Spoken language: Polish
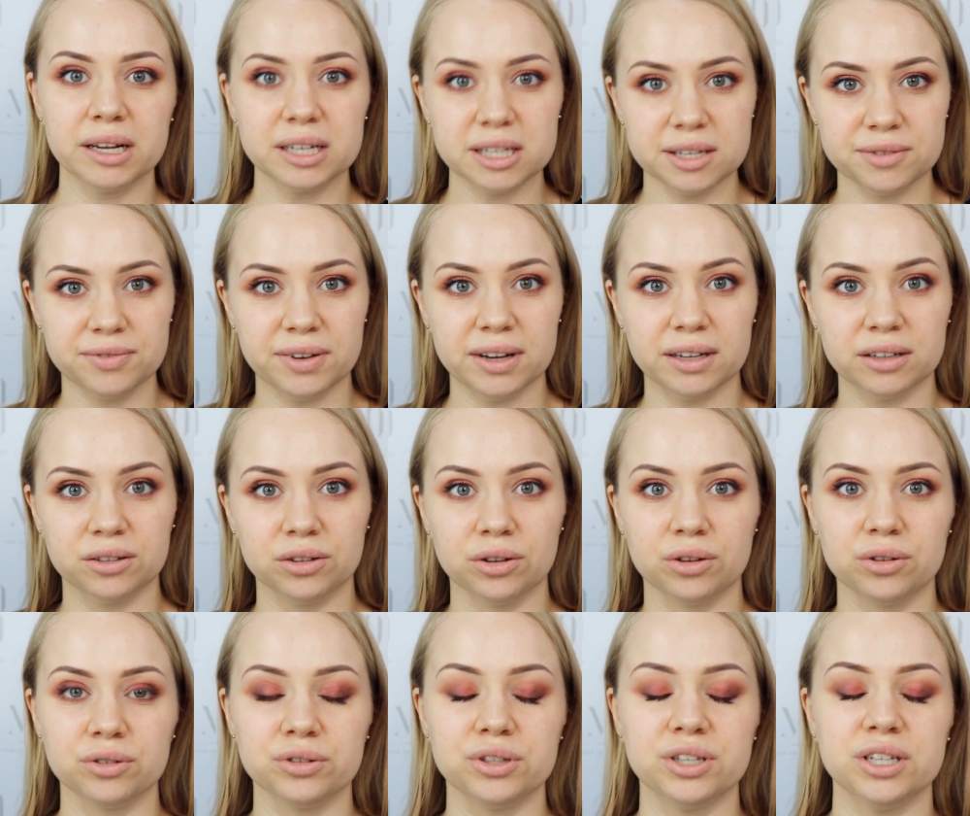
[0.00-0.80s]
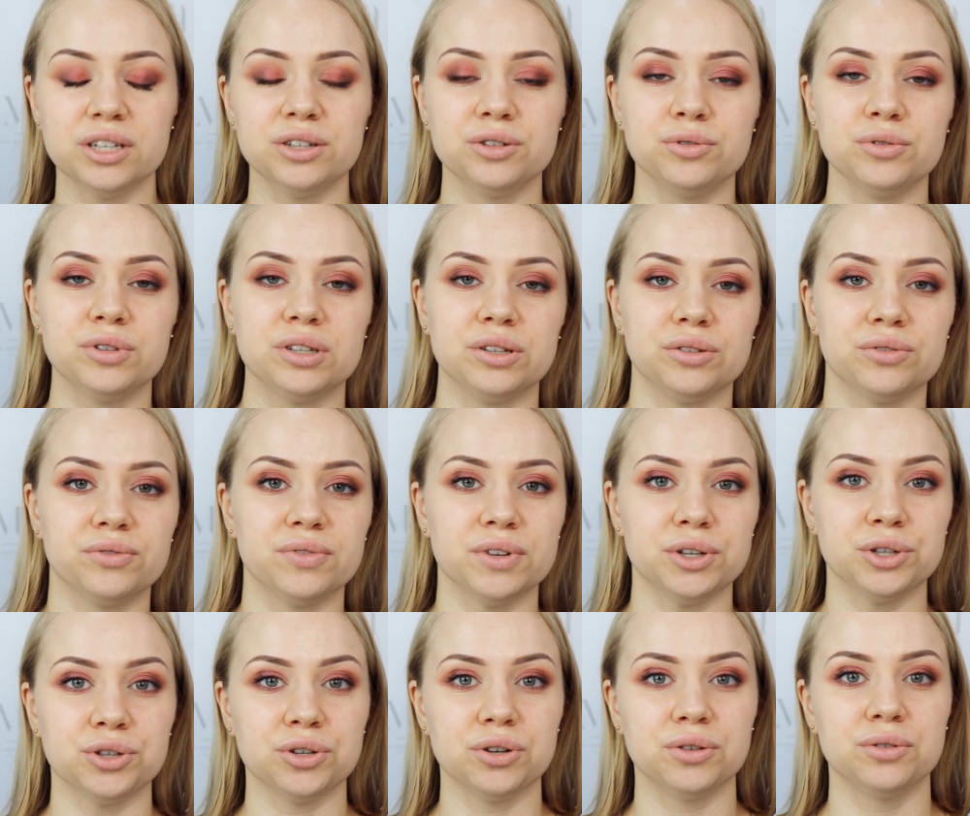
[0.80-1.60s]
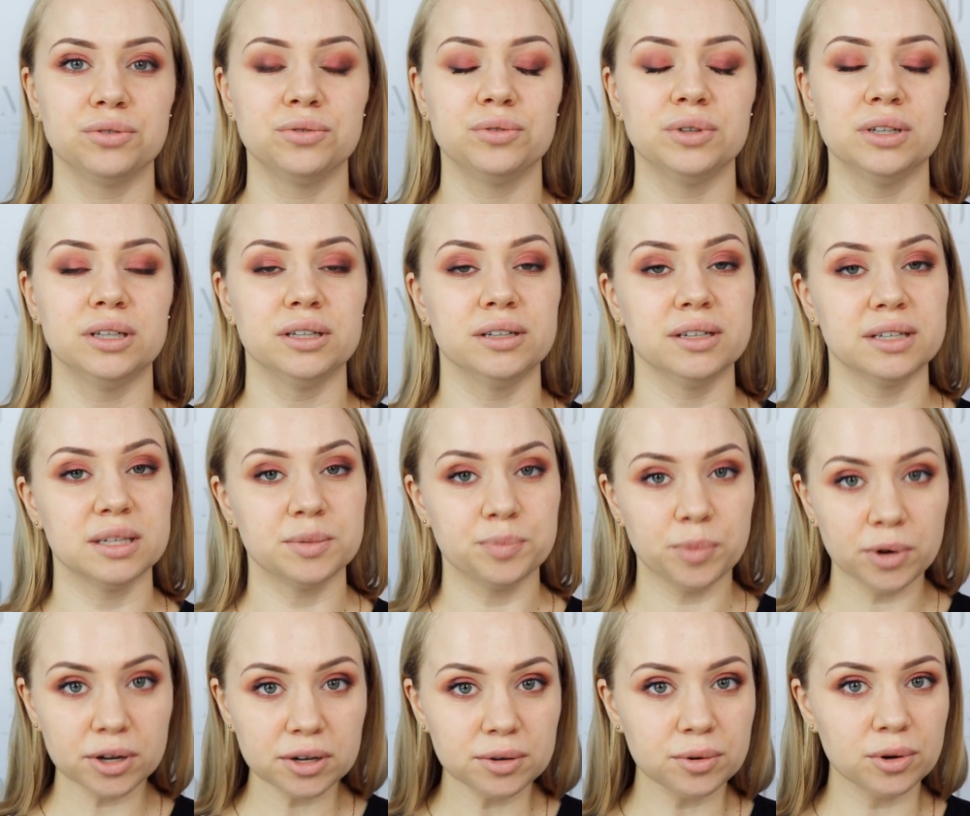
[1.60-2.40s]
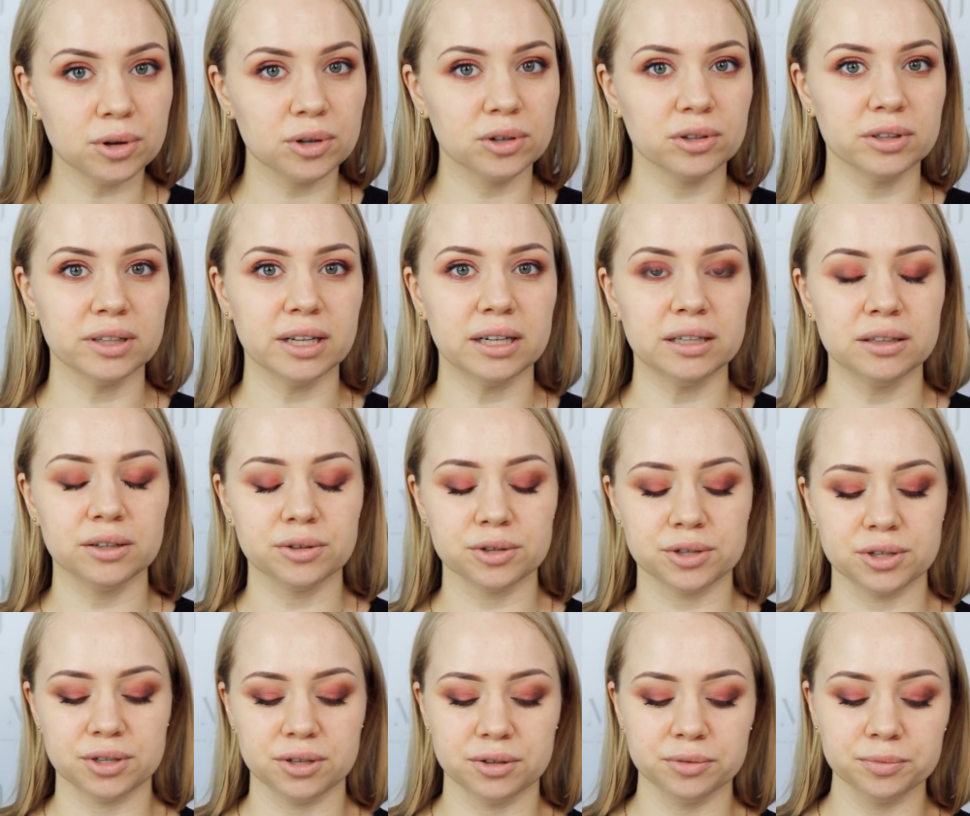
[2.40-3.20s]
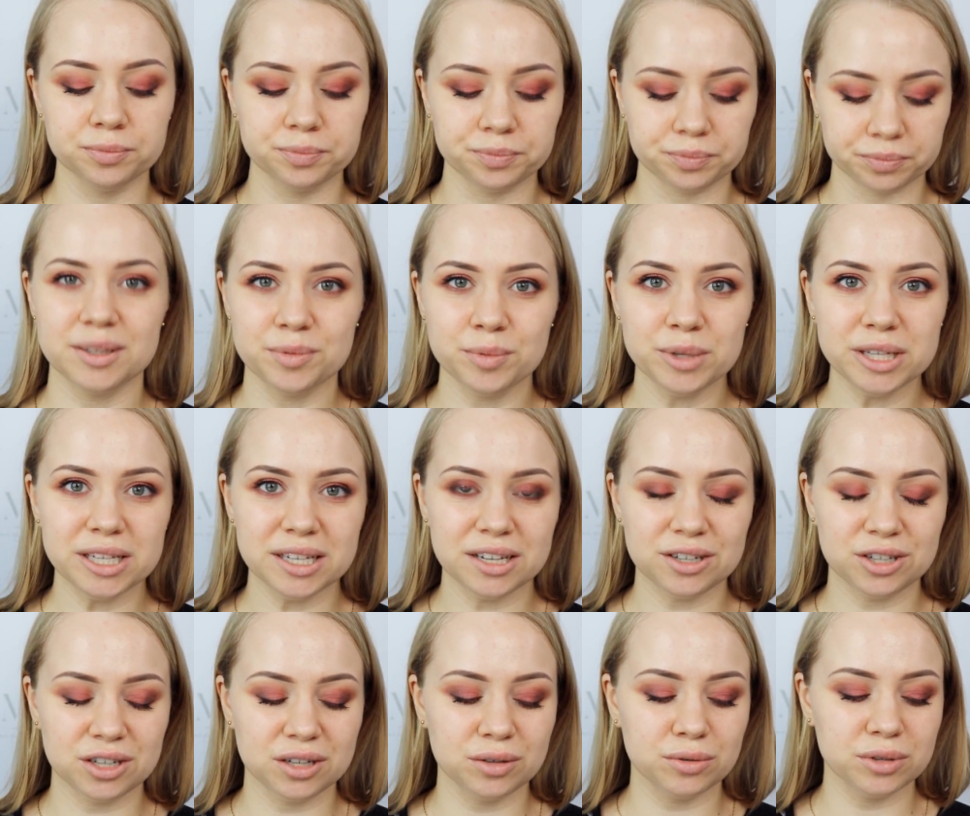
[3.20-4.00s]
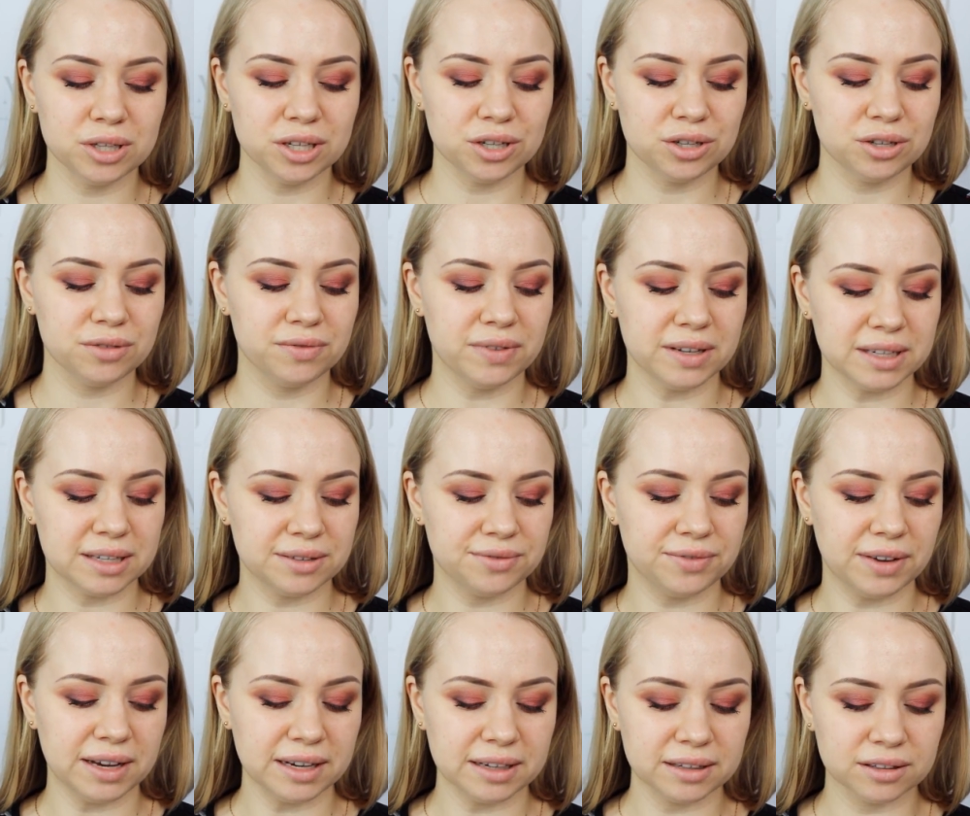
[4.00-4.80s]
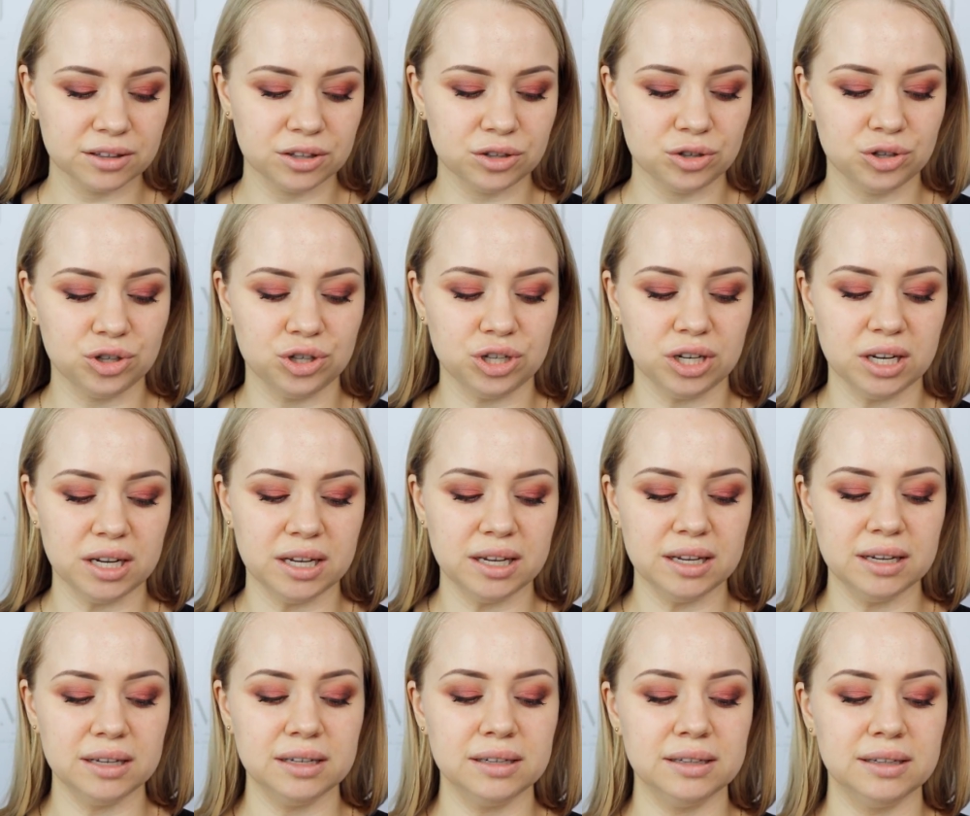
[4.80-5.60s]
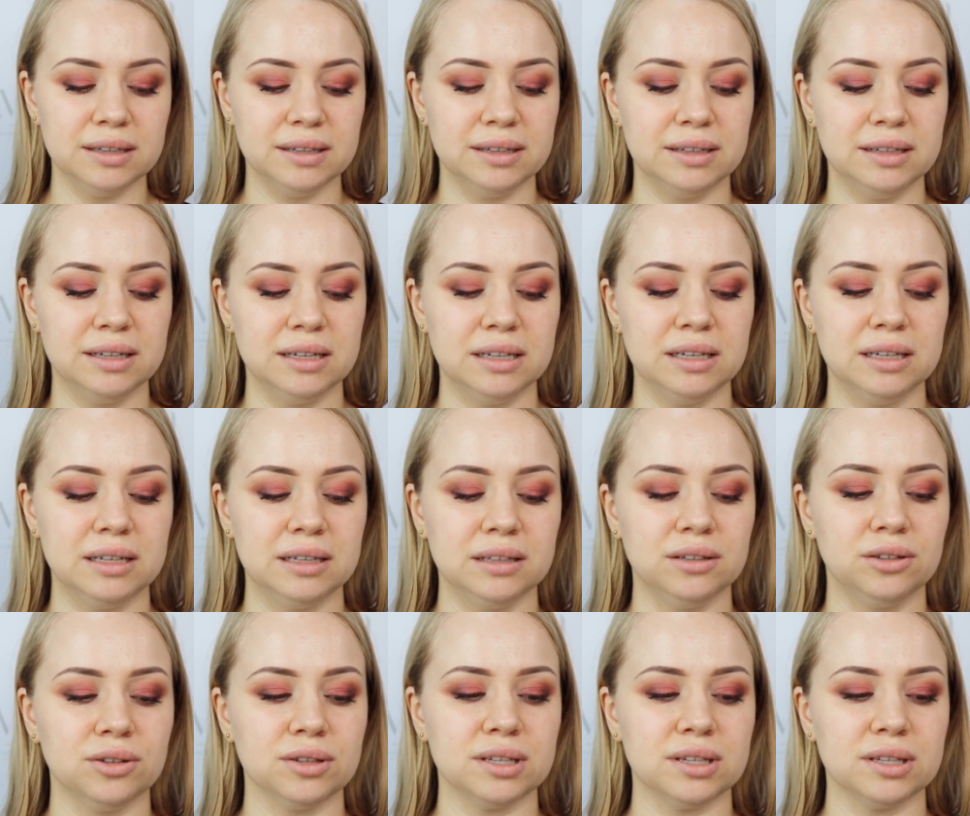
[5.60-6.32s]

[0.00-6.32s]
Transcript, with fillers: Max Factor cieszył się Waszą e, sporą oglądalnością, więc myślę, że ucieszy Was fakt, że e,